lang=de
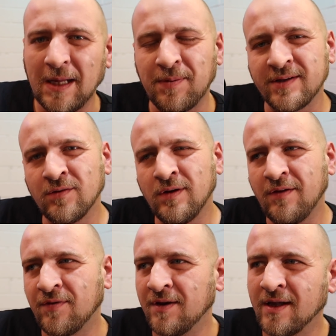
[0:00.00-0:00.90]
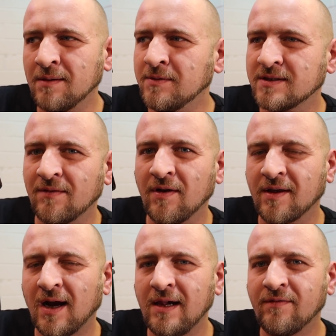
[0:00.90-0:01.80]
Ich persönlich finde Gimbals einfach
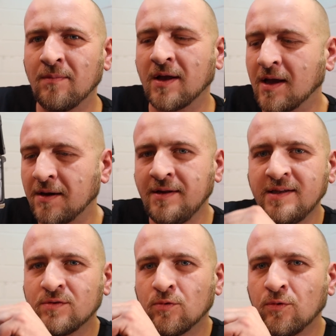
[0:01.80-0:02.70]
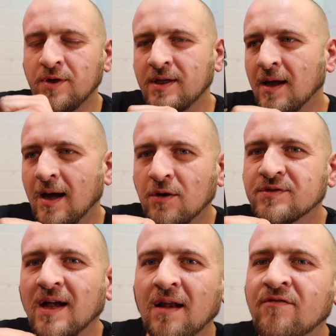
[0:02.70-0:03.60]
geil, weil man kann nie so ruhig
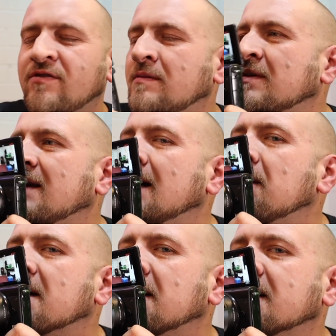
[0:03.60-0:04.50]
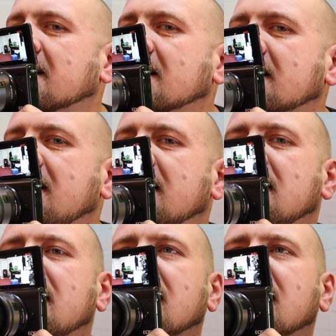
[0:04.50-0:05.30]
aus der Hand filmen. Klar, man kann das Ganze hier